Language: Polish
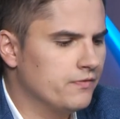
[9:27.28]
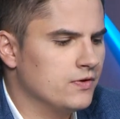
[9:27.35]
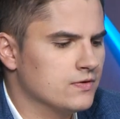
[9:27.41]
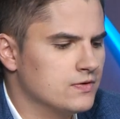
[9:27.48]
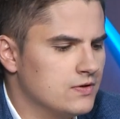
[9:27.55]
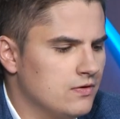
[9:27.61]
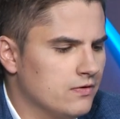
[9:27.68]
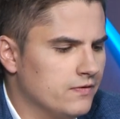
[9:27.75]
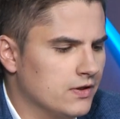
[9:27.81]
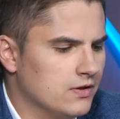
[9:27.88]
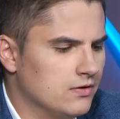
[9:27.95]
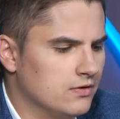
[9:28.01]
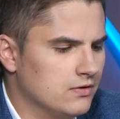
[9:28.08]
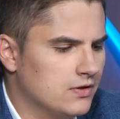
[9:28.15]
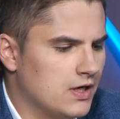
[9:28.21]

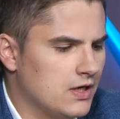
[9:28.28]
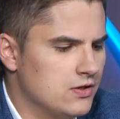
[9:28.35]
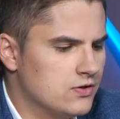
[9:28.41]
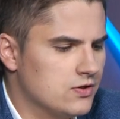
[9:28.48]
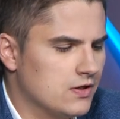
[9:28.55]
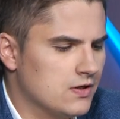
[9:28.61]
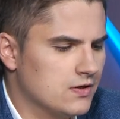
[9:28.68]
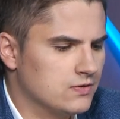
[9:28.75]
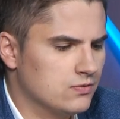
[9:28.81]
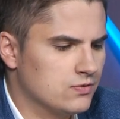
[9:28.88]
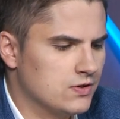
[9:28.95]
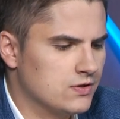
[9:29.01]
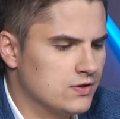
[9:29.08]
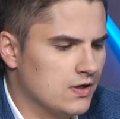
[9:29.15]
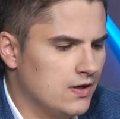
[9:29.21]
obowiązkowego ograniczenia
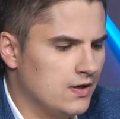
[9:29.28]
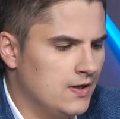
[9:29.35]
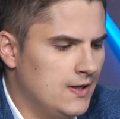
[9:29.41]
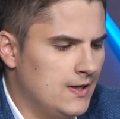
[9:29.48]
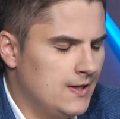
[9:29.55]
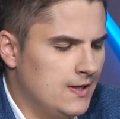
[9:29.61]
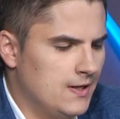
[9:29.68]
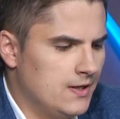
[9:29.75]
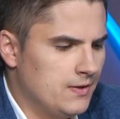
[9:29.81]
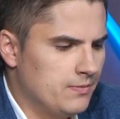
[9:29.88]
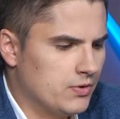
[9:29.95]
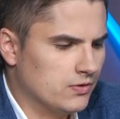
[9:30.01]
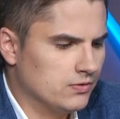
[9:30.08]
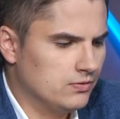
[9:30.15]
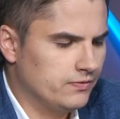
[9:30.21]
zużycia
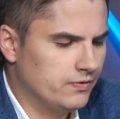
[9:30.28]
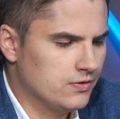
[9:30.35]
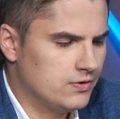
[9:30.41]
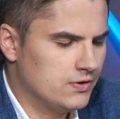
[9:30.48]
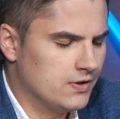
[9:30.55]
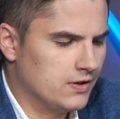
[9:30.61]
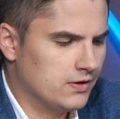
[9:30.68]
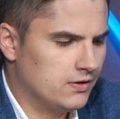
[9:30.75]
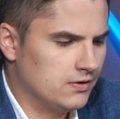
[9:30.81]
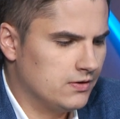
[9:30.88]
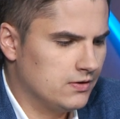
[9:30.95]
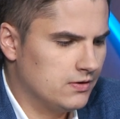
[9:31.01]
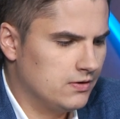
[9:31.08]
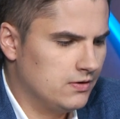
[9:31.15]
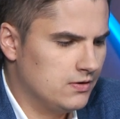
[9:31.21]
prądu w godzinach
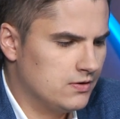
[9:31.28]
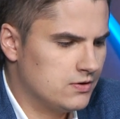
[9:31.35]
y,